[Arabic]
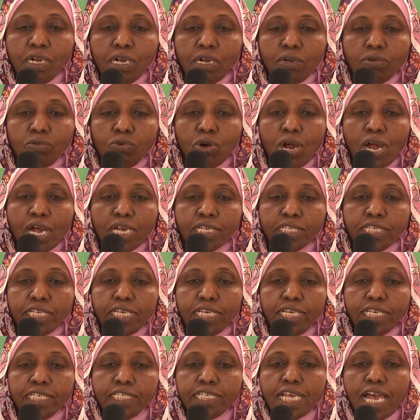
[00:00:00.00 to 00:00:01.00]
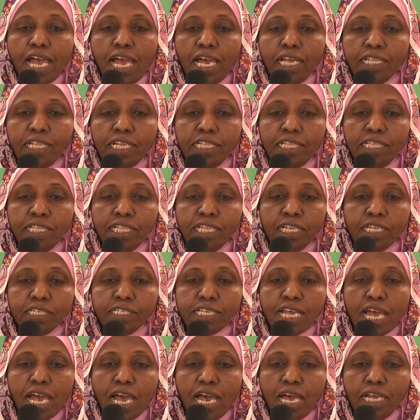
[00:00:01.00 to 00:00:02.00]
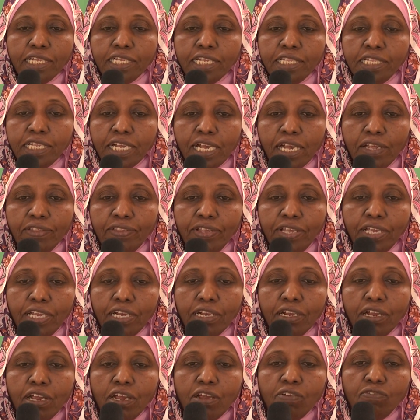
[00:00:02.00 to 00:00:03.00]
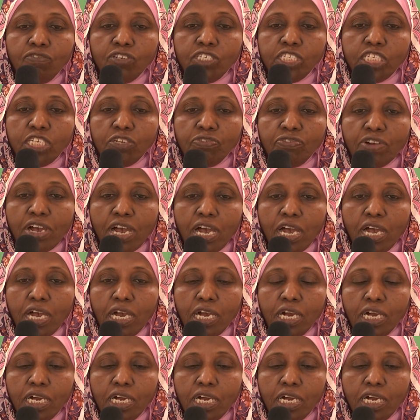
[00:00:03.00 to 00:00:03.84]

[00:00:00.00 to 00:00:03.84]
وهذه ساعدت ساعدتني كثير في الشفاء